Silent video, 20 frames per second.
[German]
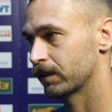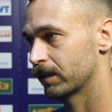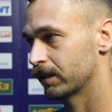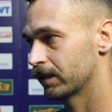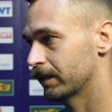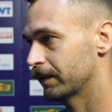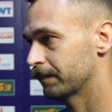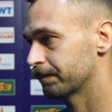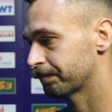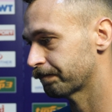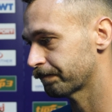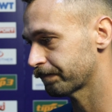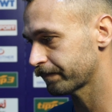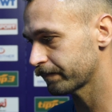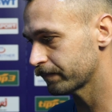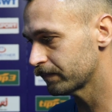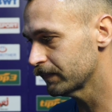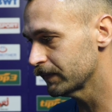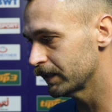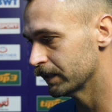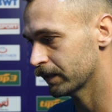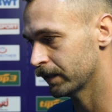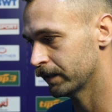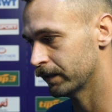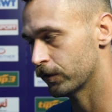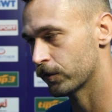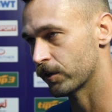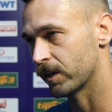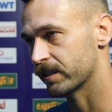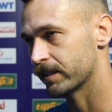dann da in
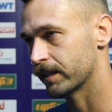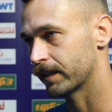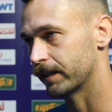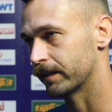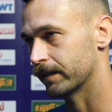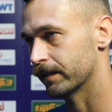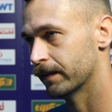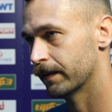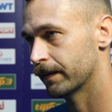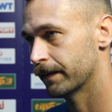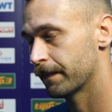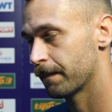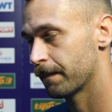die Scheiße geritten.